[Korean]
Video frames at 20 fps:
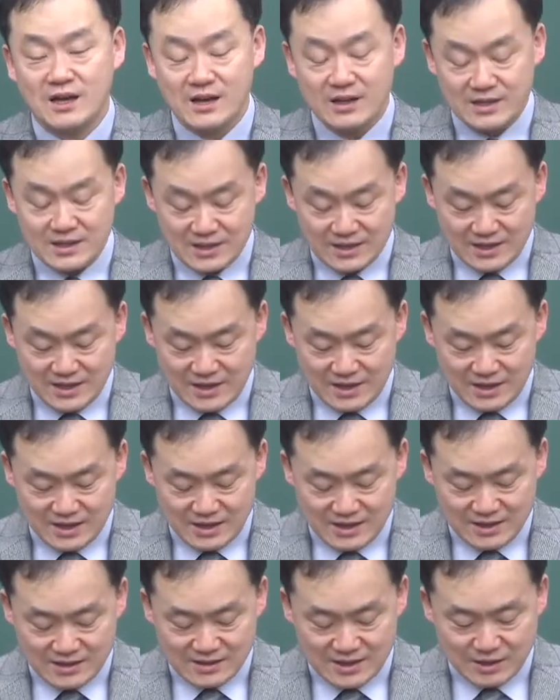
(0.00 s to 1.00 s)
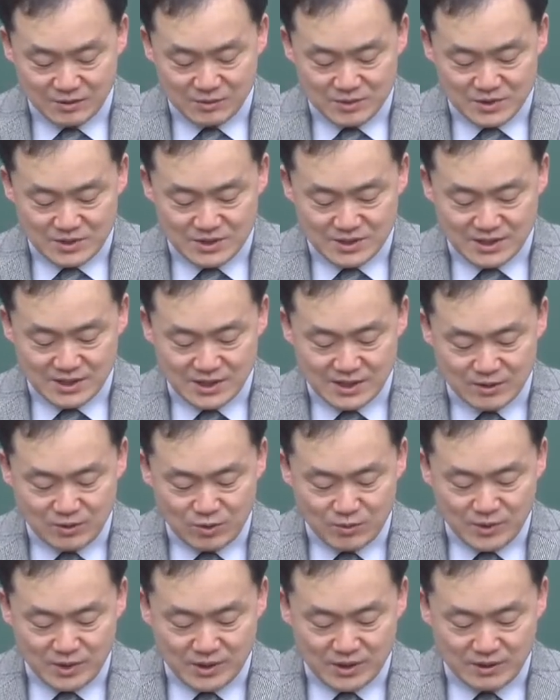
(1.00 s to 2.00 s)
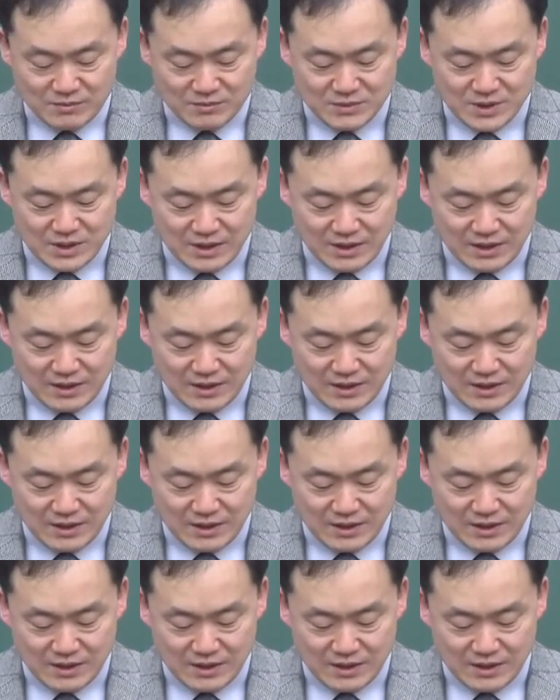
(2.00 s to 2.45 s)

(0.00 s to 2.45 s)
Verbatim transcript: 이렇게 다윗이 고백을 합니다.